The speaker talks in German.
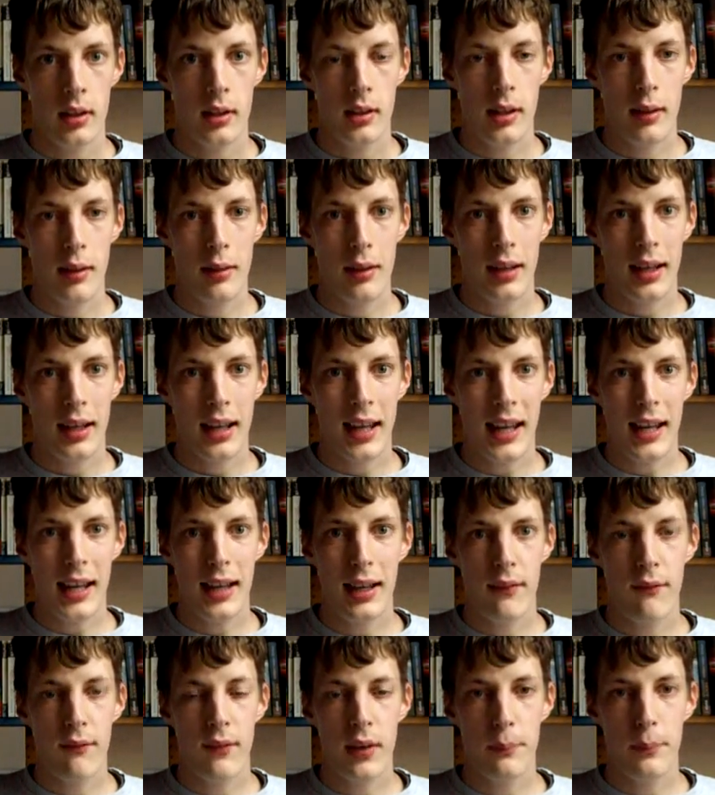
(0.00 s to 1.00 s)
Diese Reihe
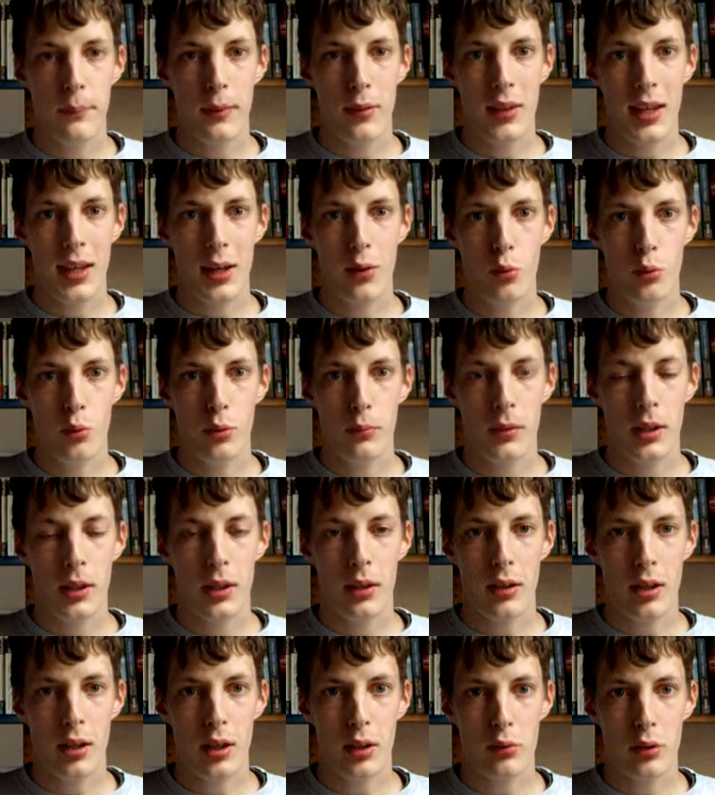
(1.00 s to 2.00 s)
gefällt mir sehr gut, die
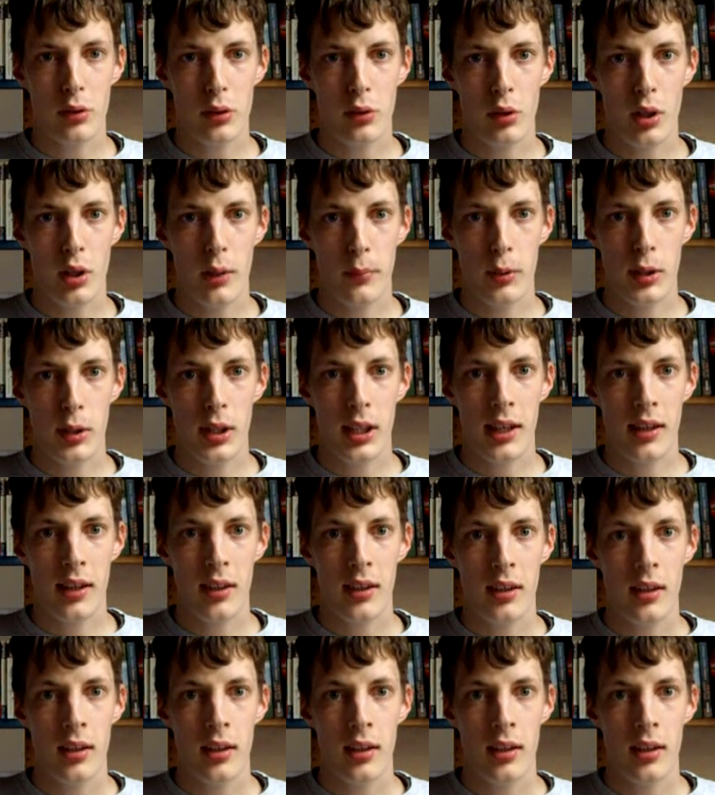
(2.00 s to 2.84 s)
Tatort-Hörbücher.